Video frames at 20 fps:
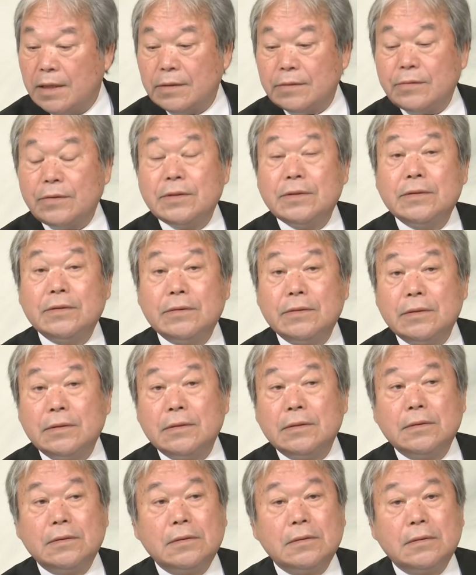とい
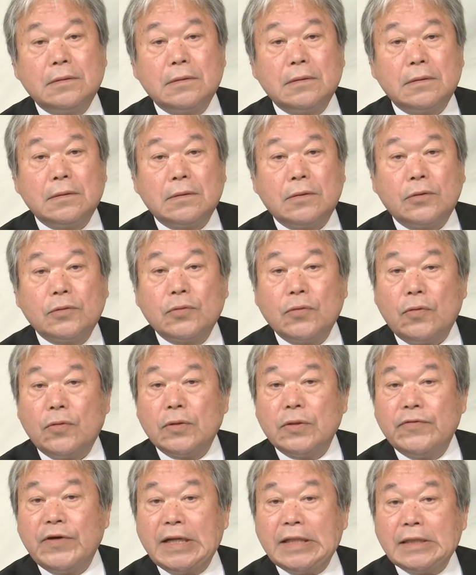うこと
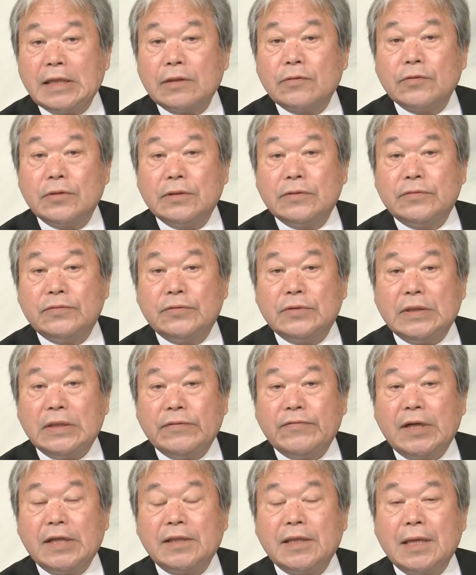を言われたというふうに
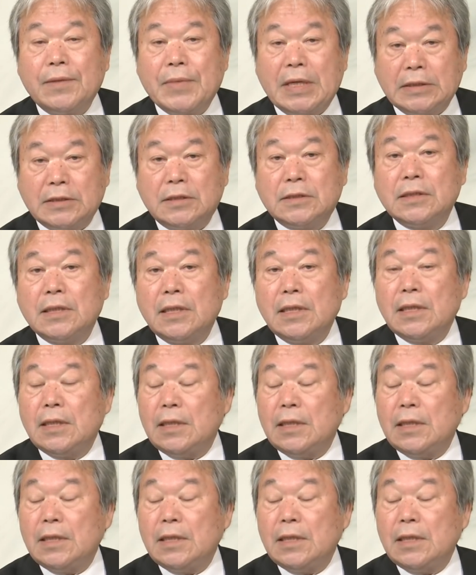言われています。